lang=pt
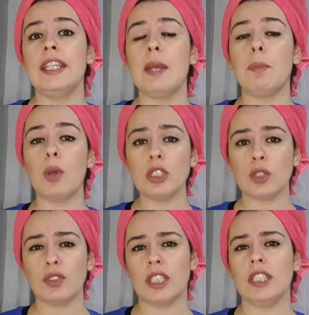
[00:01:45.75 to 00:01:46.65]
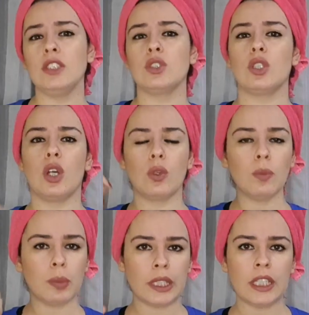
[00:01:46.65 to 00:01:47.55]
E depois que eu finalizo,
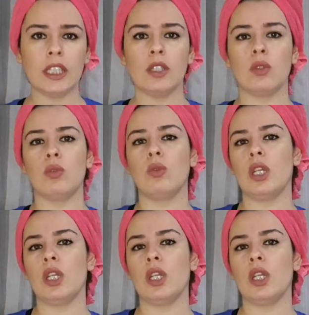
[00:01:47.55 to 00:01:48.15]
coloco um brinco,